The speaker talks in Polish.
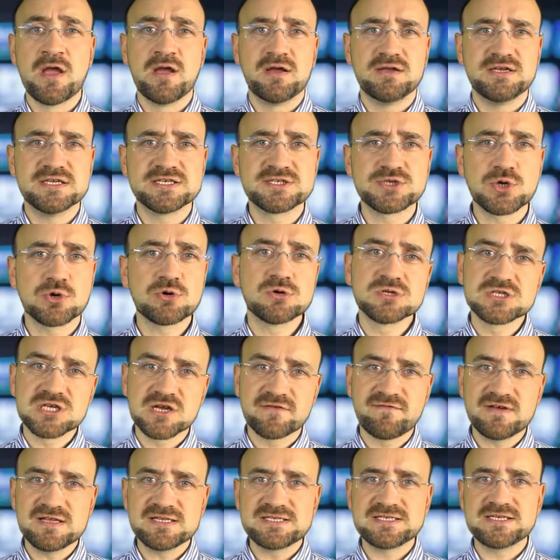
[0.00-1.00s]
Jest to
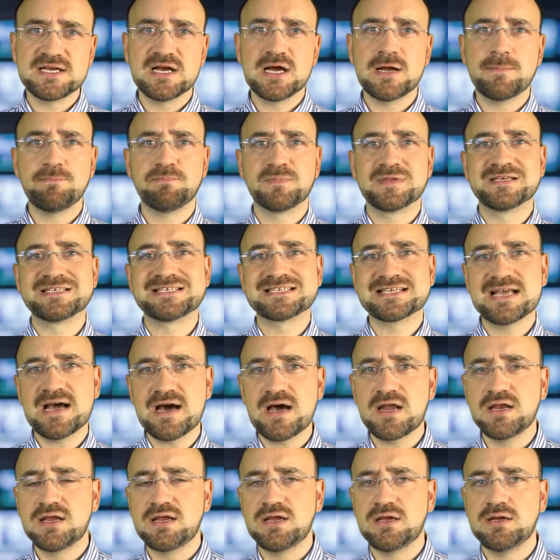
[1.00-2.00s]
konsekwencja
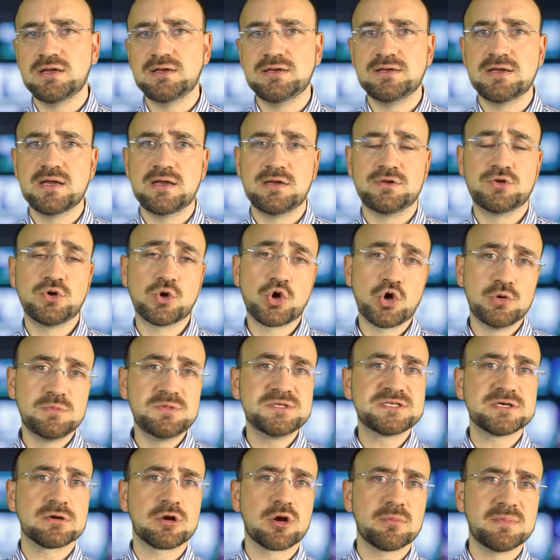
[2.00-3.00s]
skargi do
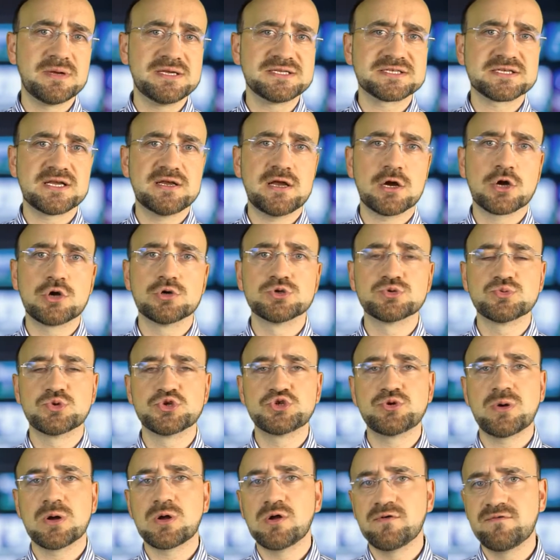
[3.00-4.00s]
Komisji Europejskiej, jaką
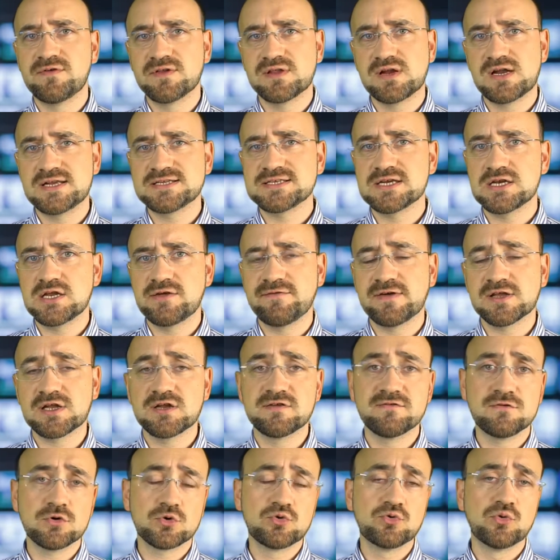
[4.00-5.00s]
złożyła Konfederacja
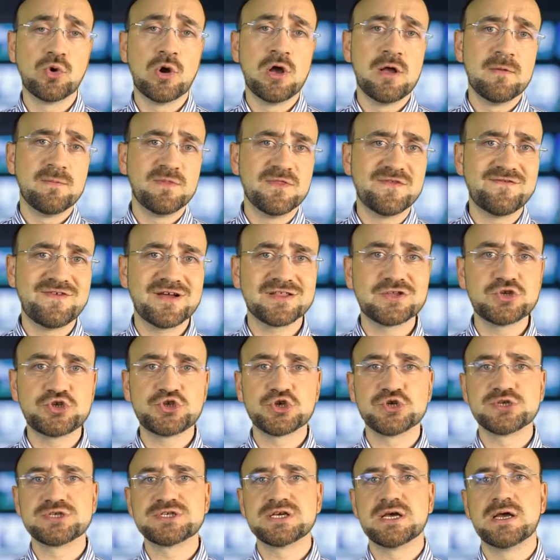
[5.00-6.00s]
Lewiatan w roku
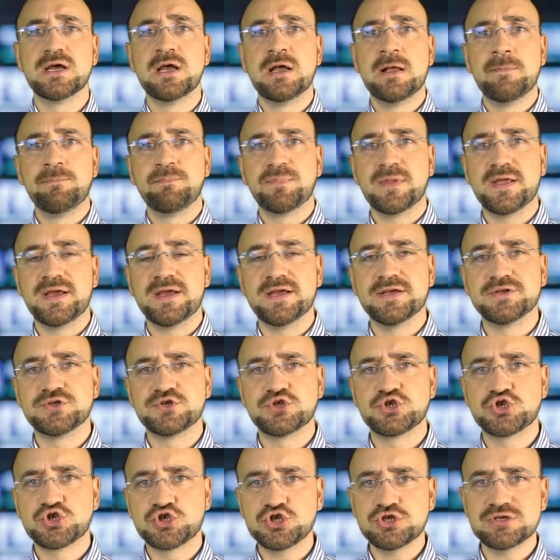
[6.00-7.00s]

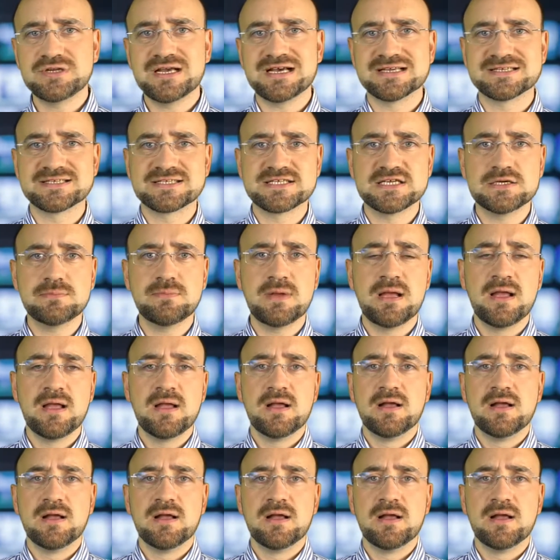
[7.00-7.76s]
2013.